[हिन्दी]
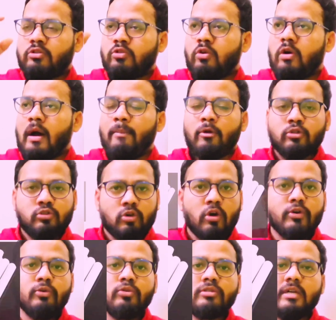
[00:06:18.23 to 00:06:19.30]
जो हम लोग
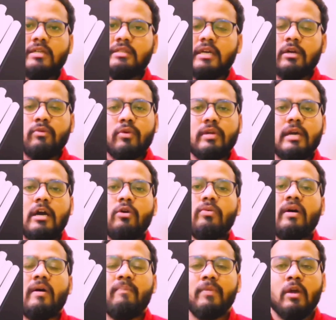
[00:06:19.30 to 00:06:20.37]
चौक यूज करते हैं वो क्या
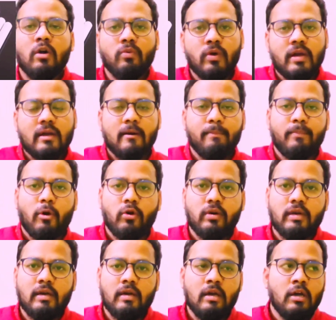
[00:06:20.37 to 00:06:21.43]
हुआ वो एक कंपाउंड
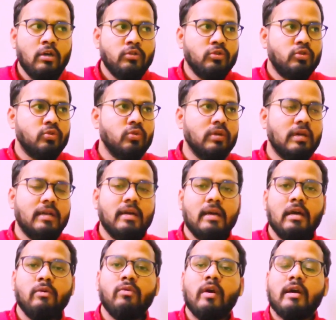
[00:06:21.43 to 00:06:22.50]
है जो सुगर
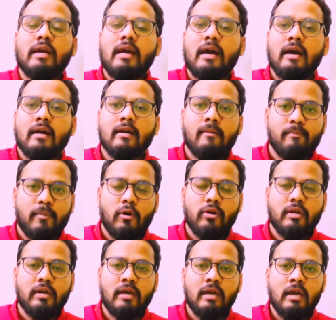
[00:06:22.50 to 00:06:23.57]
है वो क्या है
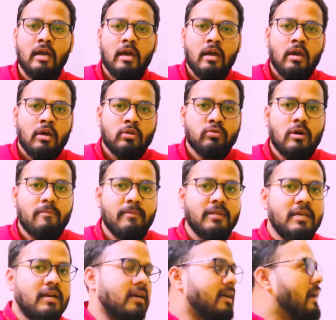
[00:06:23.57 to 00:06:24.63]
कंपाउंड है तो आपने
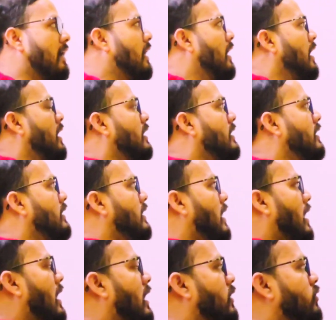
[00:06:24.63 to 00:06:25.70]
देखा क्या है कि
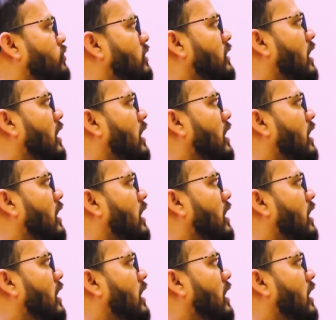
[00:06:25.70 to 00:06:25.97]
हाइड्रोजन